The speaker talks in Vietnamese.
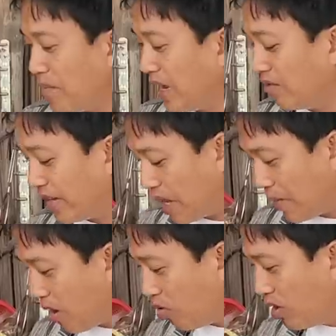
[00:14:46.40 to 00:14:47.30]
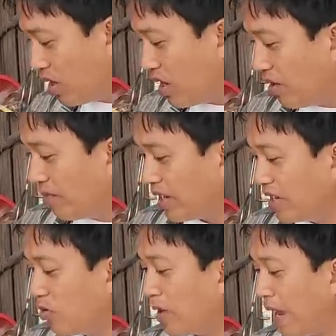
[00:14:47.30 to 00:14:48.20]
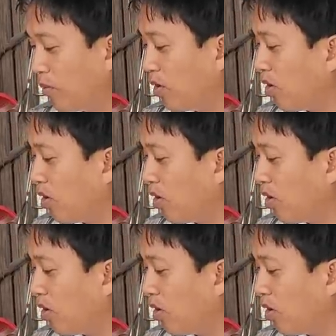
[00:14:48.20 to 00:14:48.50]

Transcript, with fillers: cảm nhận về Cà Mau và như lúc nãy